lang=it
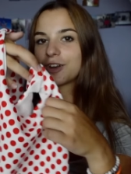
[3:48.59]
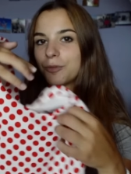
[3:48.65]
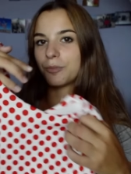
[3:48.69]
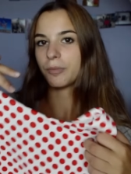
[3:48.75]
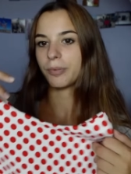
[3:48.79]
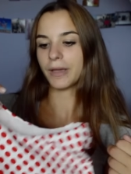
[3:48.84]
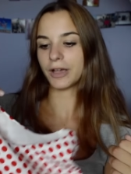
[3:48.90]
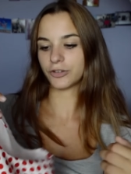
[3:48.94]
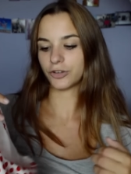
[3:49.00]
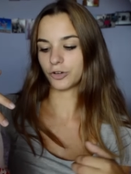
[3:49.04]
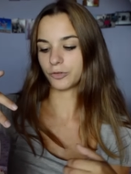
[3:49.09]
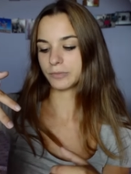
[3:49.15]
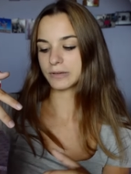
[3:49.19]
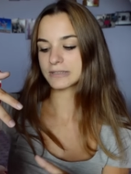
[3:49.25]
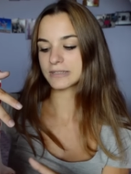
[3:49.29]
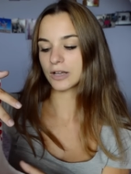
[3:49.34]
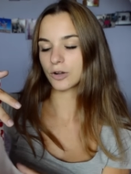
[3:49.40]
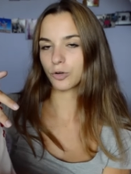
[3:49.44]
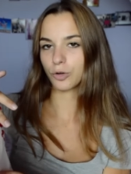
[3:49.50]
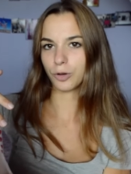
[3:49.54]
non mi piace come
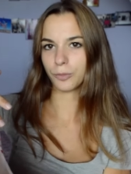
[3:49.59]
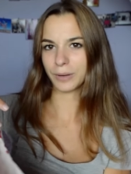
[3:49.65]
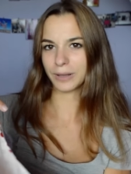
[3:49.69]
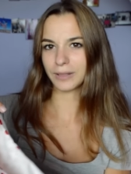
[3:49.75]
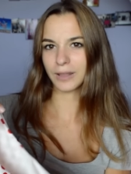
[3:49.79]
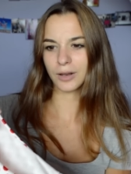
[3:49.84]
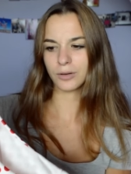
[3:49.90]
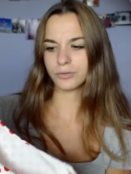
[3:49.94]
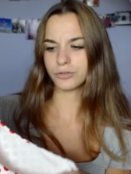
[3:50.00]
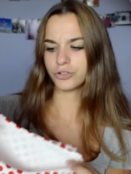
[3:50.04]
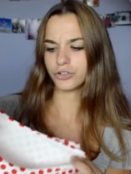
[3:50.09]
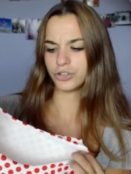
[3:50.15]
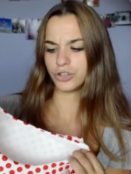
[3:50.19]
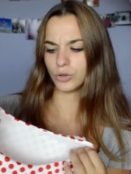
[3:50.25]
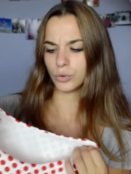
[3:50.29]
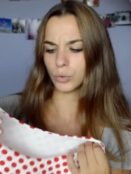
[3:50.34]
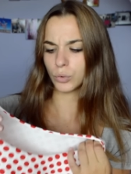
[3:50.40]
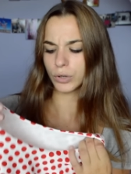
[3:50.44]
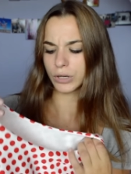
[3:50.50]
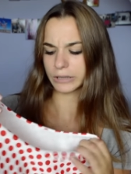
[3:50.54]
sta con i pantaloncini
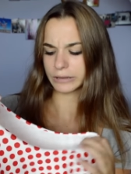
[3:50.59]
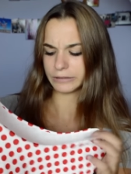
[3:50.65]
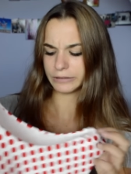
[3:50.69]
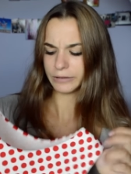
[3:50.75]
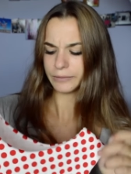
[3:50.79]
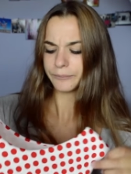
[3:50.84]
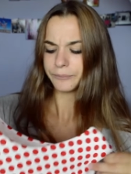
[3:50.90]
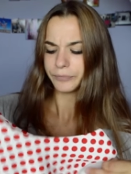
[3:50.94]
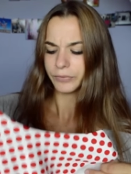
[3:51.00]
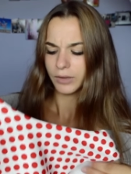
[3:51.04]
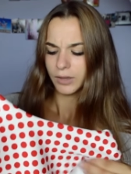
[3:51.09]
corti